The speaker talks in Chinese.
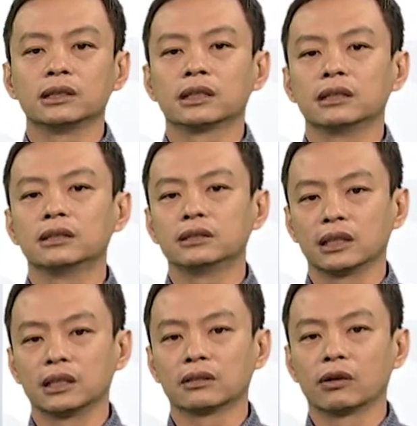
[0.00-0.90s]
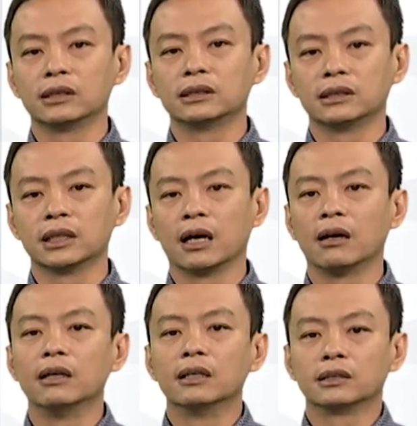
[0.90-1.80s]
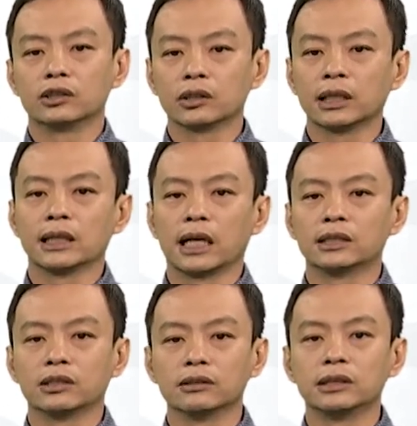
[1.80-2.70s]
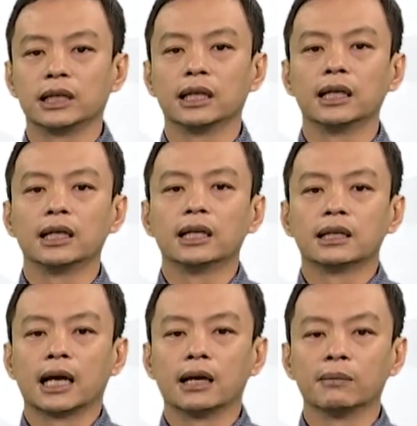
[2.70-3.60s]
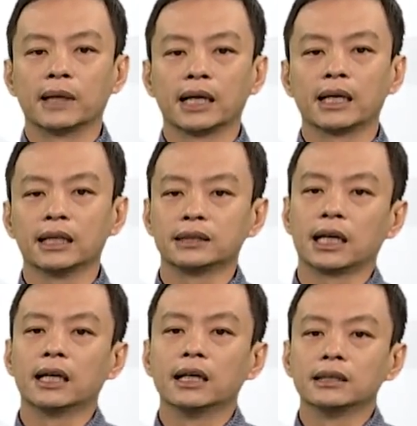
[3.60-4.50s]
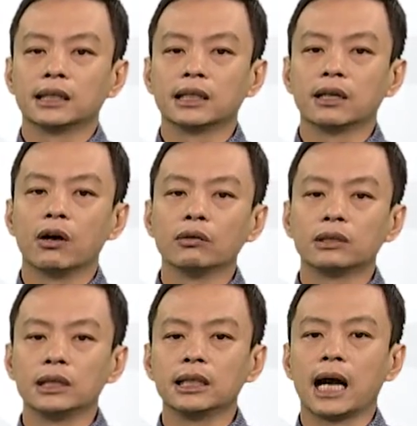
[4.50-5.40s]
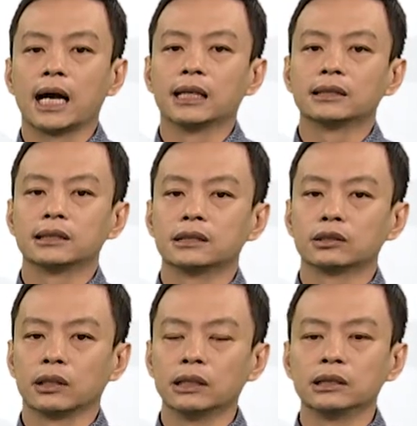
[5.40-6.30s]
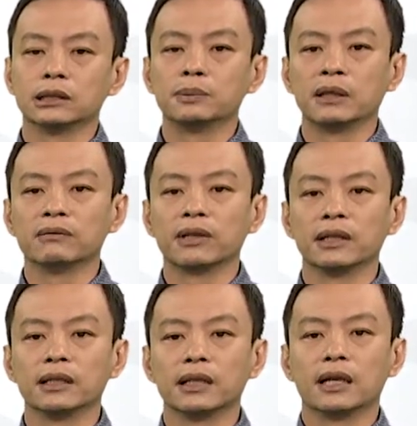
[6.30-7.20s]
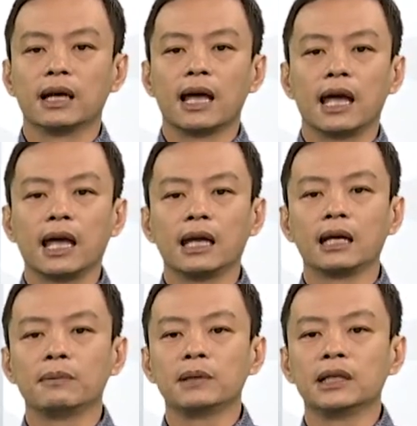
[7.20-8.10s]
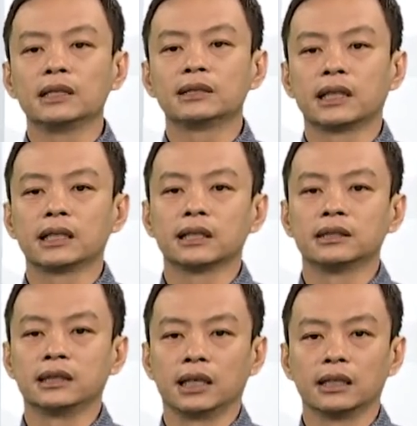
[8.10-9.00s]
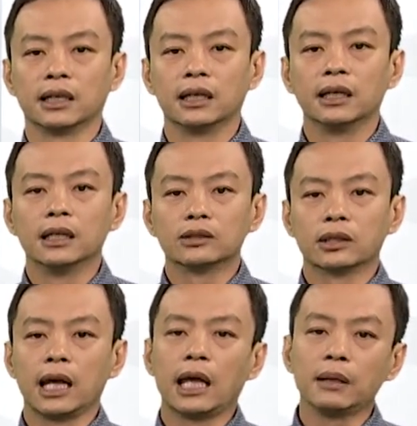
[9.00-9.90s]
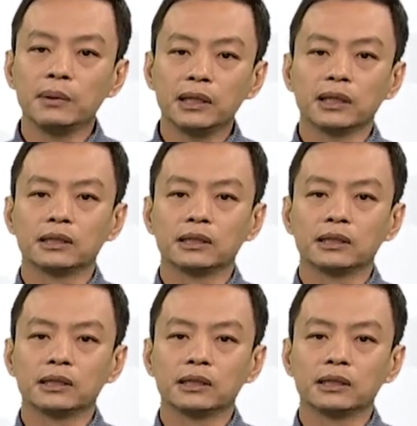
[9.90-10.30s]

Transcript: 跟弦的关系哈，就可以来求解。来，我们来看一下这个 OD 啊，是垂直平分 AB 这一个弦的。所以，AB 的